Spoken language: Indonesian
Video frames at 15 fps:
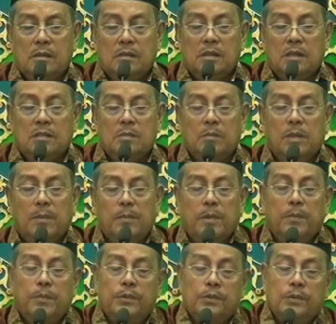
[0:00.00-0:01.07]
ya semerap
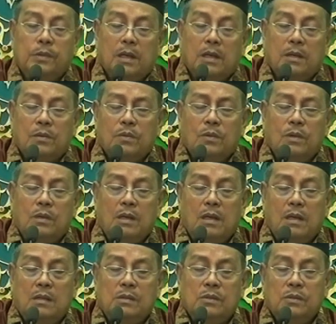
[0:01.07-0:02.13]
kebutuhan kulo
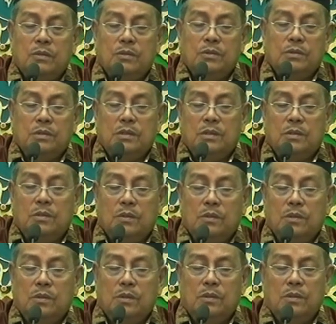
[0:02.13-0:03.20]
ilayu ya, Gusti
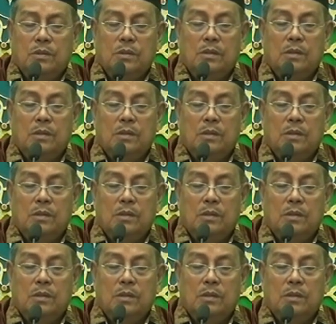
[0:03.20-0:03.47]
kulo.